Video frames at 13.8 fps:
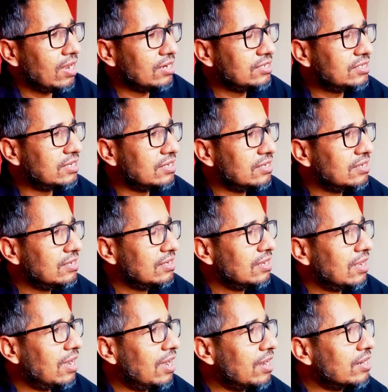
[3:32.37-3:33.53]
আসছে
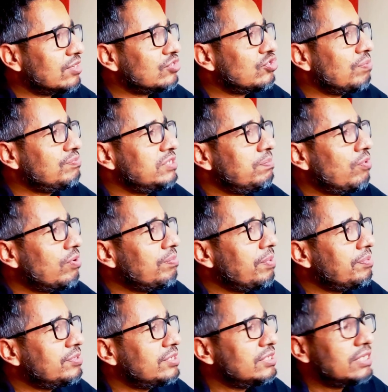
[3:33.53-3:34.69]
আর সবচেয়ে বড়
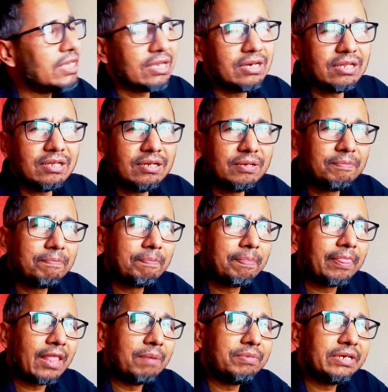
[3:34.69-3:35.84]
ব্যাপার হচ্ছে যে এখানে
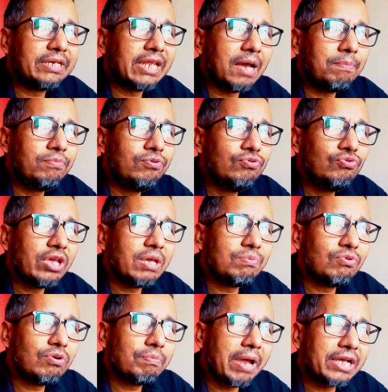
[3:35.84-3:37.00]
আমি ট্যাবলু
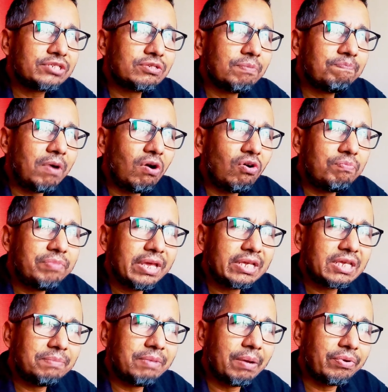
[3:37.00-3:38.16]
এবং মাইক্রোসফট পাওয়ার
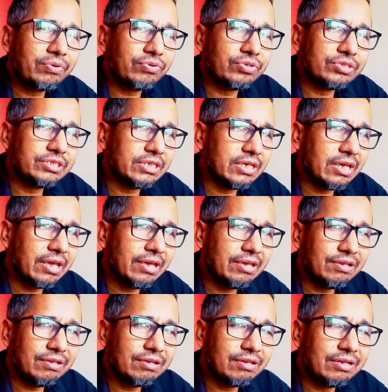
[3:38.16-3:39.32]
বিআইকে ব্যবহার করেছি এই
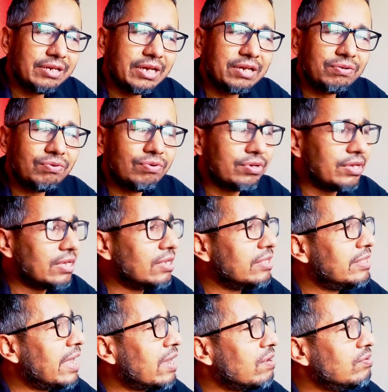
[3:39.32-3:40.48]
ডেটাগুলোকে
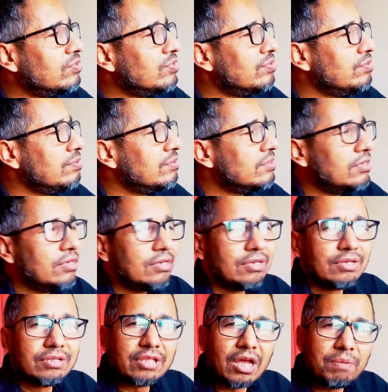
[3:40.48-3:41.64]
দেখানোর জন্য
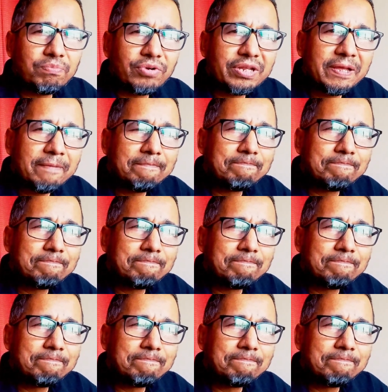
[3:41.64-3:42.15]
তারপরে